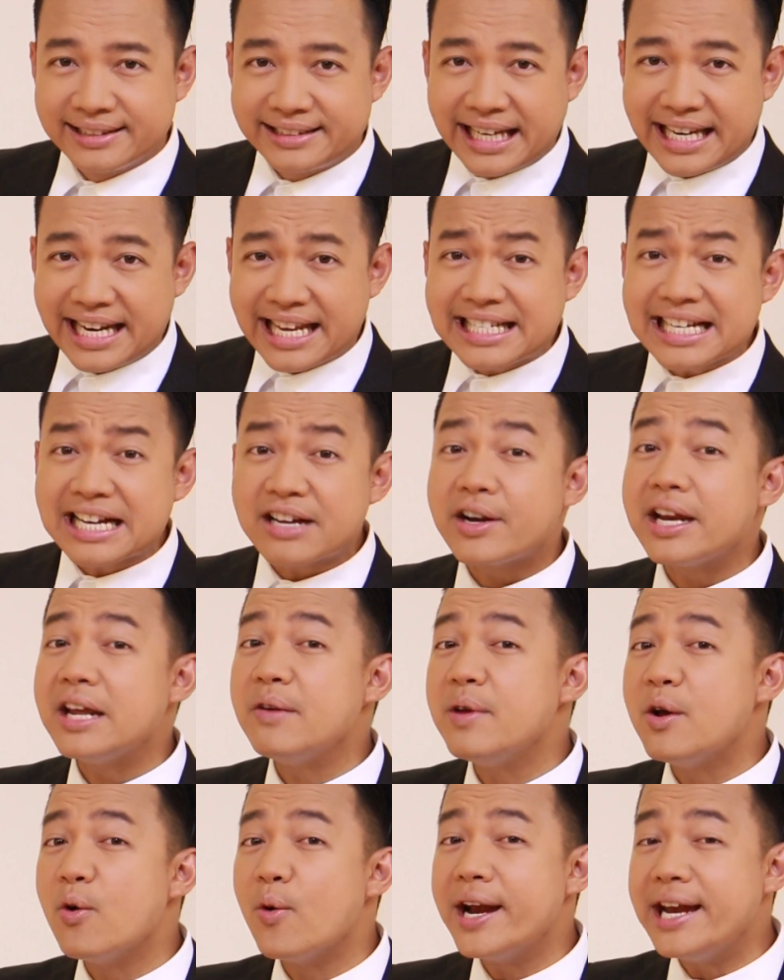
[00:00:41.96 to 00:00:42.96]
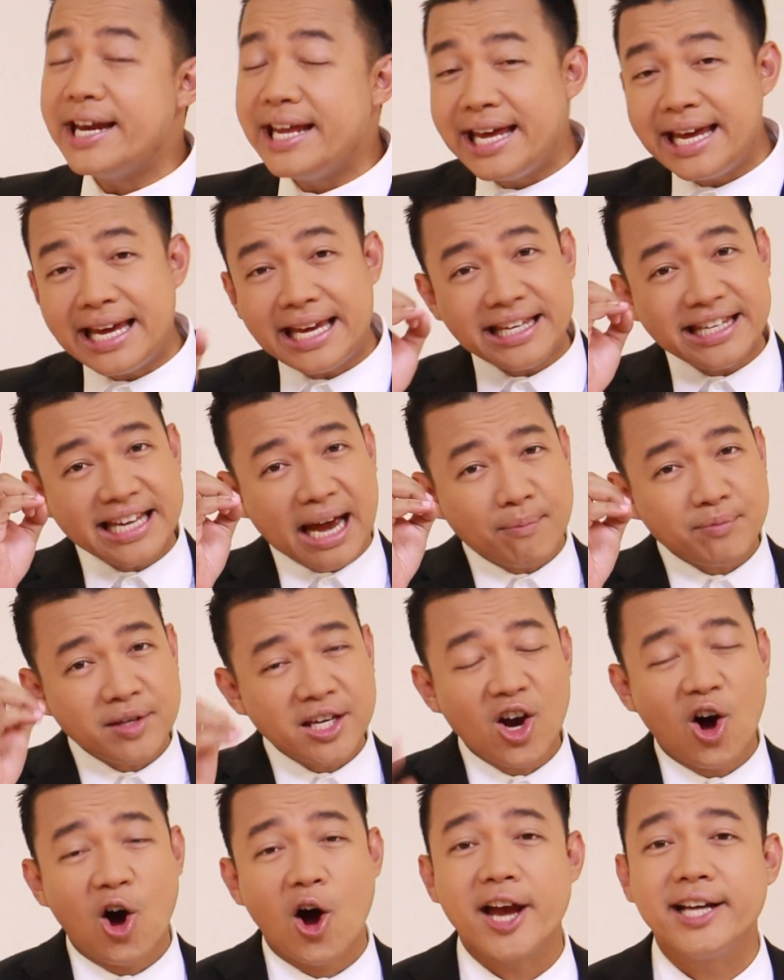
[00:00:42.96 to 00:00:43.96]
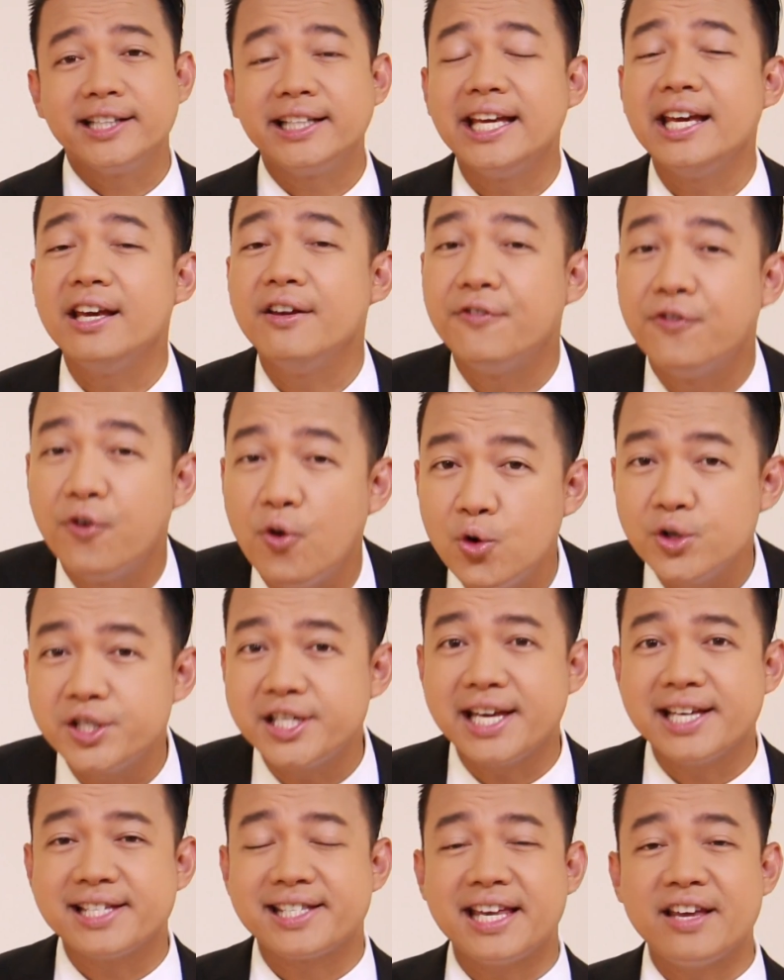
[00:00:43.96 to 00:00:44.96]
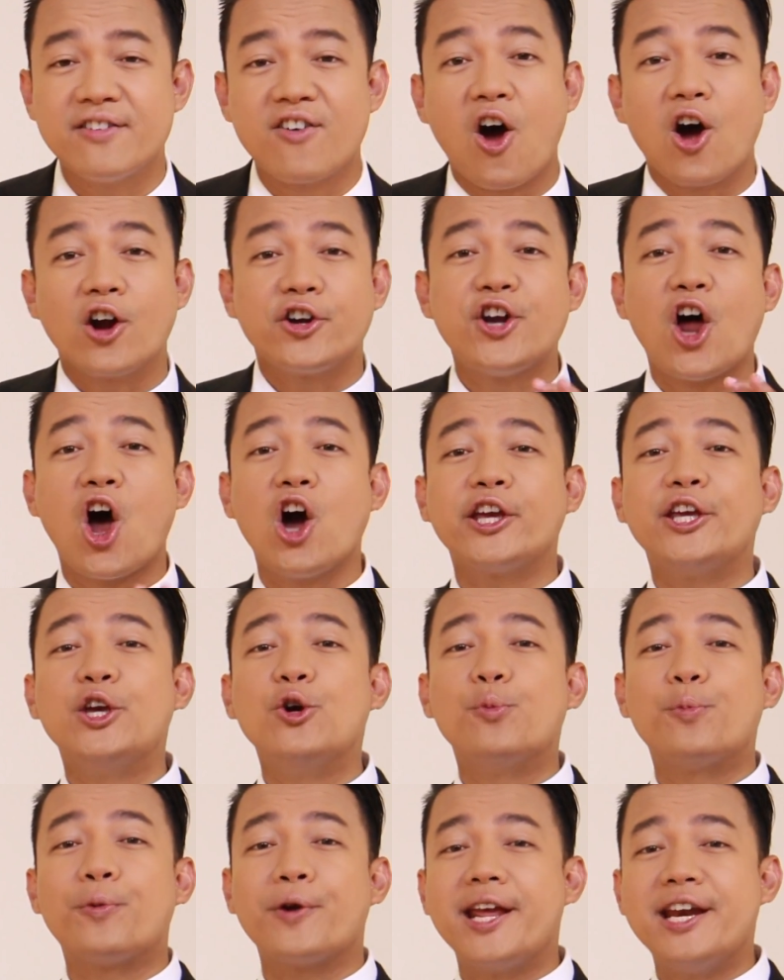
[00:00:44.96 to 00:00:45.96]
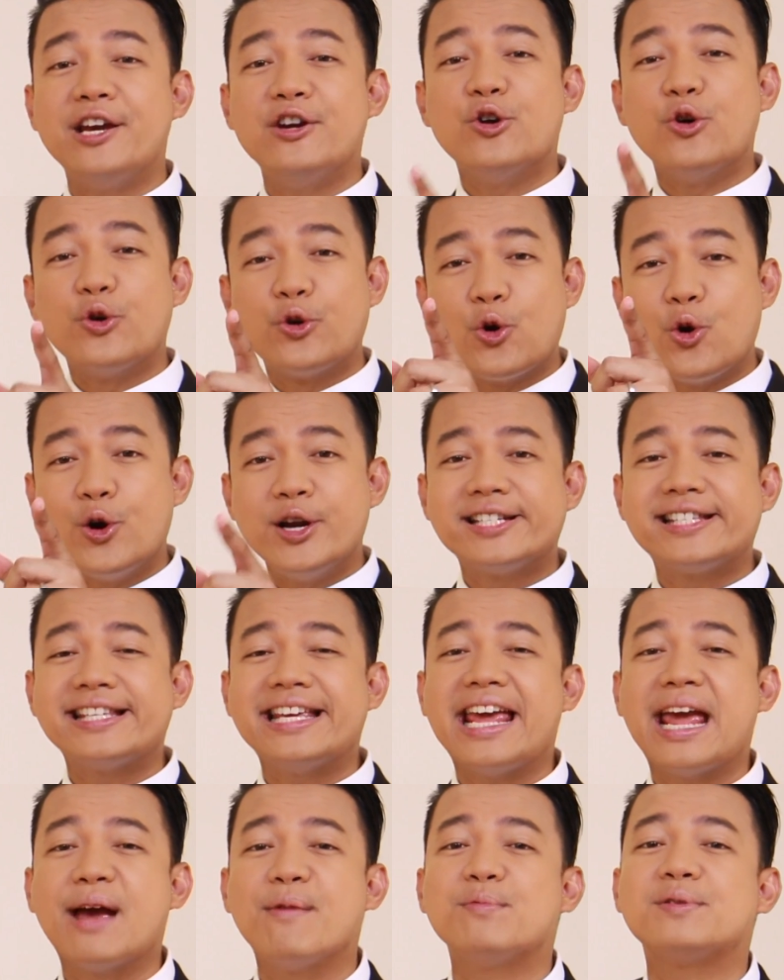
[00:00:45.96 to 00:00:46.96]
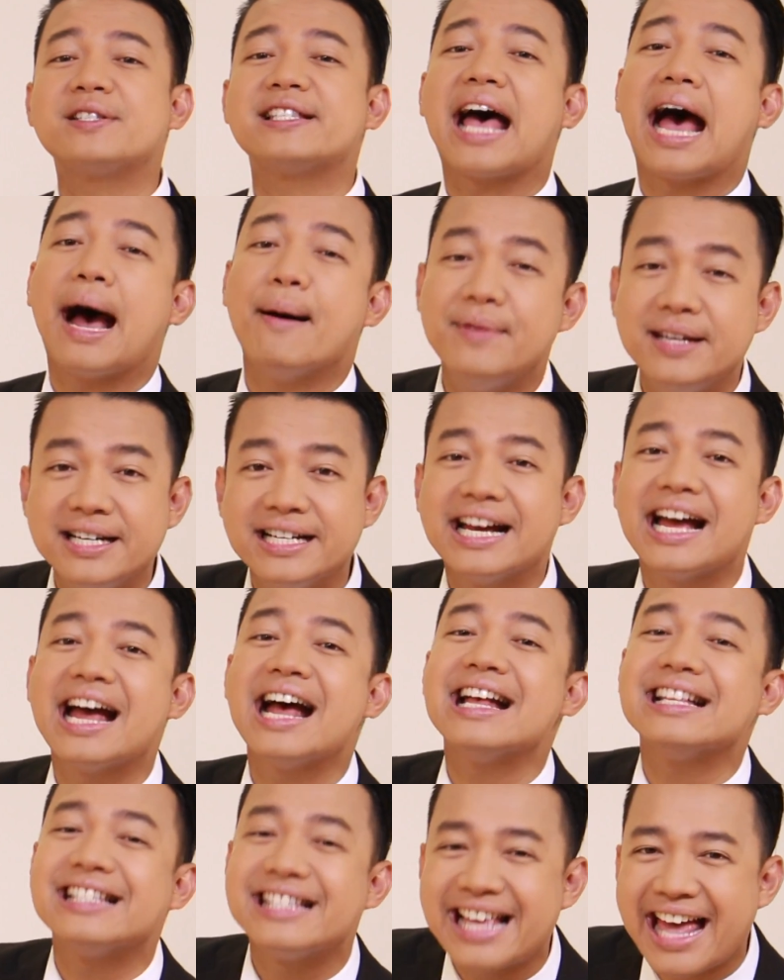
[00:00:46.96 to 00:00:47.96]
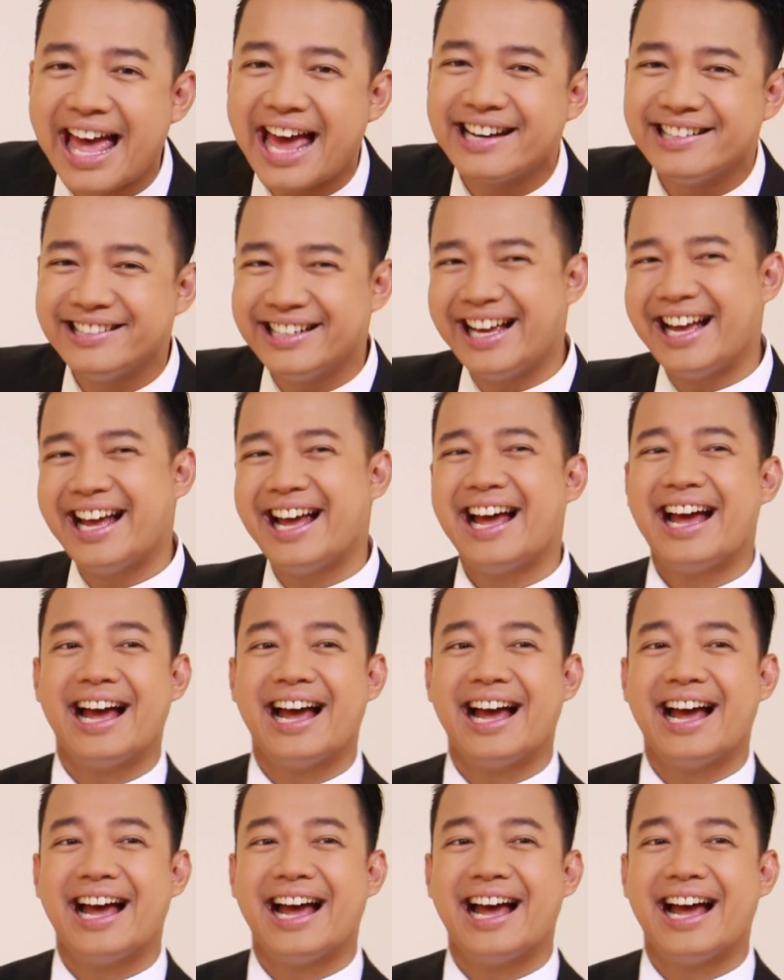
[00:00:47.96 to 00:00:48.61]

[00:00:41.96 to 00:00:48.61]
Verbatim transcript: สิ่งที่จะรีวิววันนี้ย้ำยี่ห้ออีกทีฟูจิซีร็อกด็อกคิวปรินรุ่น CM 3 1 5 Z นะ